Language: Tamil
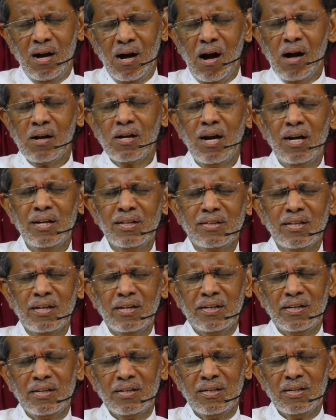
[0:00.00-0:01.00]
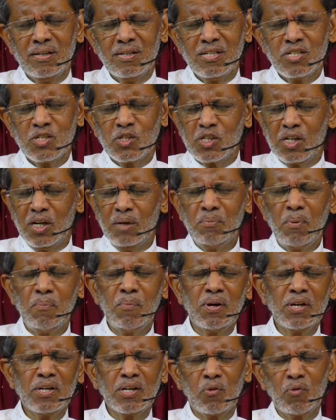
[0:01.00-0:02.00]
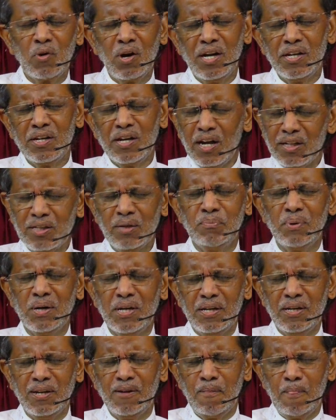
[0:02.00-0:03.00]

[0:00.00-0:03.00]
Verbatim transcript: ஆகாயத்திலே சிலம்பம் பண்ணுகிறவர்களாய் இராதபடி